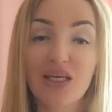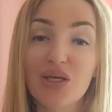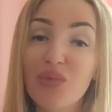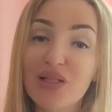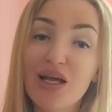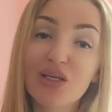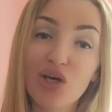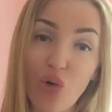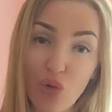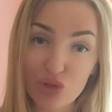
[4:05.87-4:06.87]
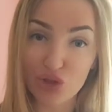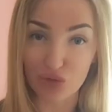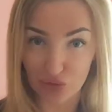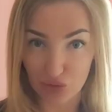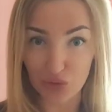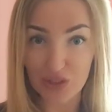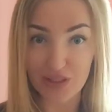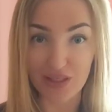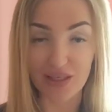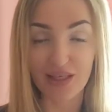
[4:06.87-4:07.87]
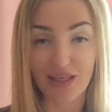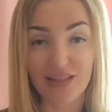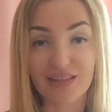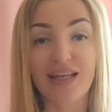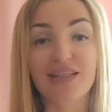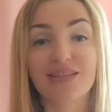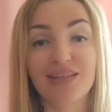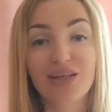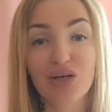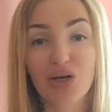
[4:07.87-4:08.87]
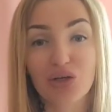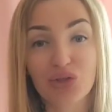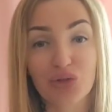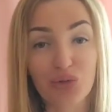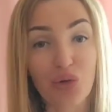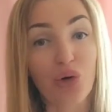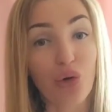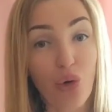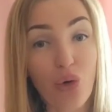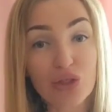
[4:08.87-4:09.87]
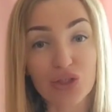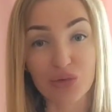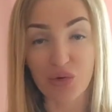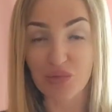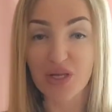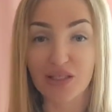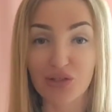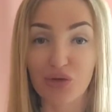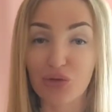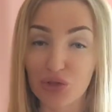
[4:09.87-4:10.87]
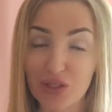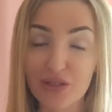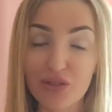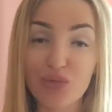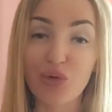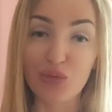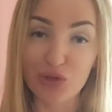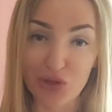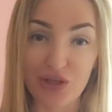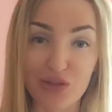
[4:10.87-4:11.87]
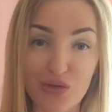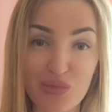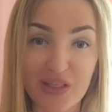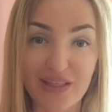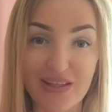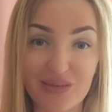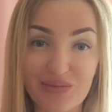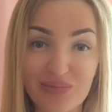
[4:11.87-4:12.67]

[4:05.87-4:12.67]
И подарки очень вкусные для тех, кто хочет поменять свою жизнь с помощью этого метода.